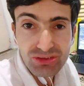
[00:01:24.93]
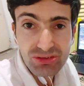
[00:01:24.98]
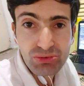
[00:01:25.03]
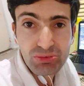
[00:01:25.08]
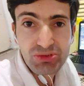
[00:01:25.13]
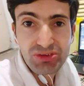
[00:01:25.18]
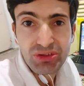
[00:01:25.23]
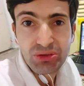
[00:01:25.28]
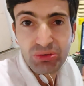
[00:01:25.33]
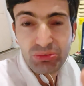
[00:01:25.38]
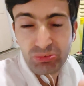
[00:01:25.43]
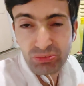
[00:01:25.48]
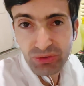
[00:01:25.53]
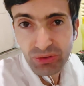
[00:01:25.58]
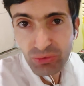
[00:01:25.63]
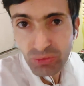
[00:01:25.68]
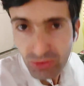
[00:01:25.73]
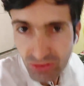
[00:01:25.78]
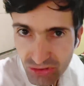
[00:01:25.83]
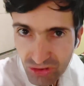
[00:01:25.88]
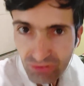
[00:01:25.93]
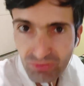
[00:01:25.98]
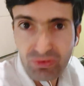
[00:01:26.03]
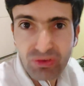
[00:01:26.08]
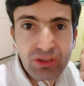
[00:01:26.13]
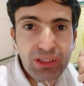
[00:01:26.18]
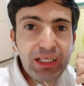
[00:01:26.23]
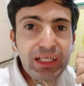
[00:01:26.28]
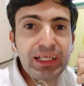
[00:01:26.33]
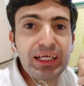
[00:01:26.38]
Se você não viu, é só
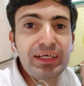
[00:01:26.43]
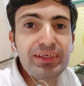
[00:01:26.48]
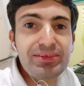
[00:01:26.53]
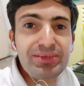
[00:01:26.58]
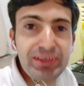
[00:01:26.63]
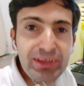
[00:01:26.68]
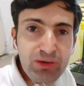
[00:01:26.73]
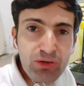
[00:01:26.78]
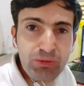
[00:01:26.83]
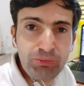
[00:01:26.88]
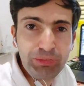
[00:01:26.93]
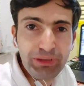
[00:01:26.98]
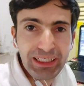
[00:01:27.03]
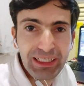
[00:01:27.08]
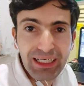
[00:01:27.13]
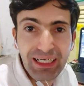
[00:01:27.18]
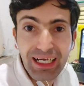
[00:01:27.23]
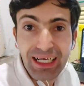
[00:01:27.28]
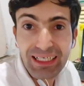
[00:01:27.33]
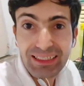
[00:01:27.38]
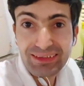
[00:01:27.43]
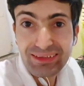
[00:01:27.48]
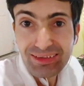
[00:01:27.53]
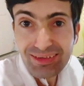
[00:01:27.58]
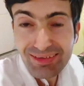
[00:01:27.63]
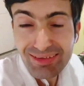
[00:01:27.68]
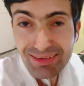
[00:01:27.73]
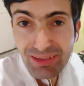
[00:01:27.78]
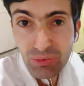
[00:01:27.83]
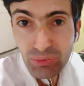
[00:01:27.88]
voltar lá e acompanhar a
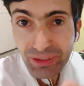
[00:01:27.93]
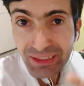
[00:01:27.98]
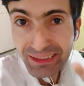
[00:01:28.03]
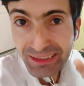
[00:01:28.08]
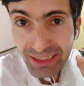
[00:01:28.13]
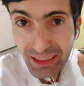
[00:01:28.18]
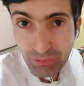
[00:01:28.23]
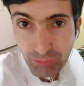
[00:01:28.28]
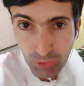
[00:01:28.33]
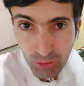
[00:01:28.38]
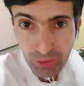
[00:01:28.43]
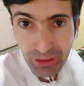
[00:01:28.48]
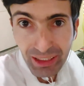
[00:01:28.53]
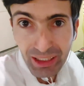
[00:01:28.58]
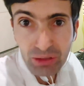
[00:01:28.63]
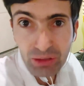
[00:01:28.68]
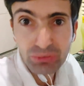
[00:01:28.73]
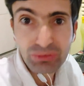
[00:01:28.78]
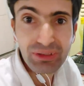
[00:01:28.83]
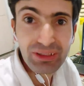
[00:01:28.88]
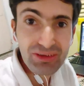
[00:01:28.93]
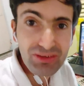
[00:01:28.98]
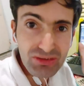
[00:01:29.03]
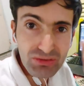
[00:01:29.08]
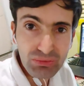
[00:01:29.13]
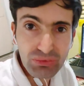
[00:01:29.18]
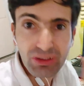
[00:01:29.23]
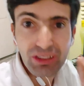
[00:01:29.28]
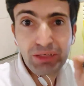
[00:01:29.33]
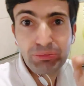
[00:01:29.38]
edição em tempo real desse
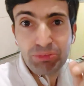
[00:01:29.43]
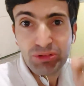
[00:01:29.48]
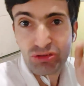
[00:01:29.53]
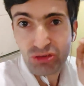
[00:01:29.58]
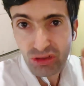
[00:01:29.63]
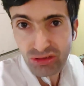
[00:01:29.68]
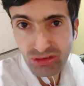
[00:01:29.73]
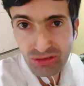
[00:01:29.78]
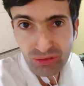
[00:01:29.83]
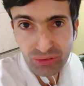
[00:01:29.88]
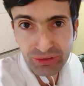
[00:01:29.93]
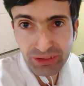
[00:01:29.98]
episódio de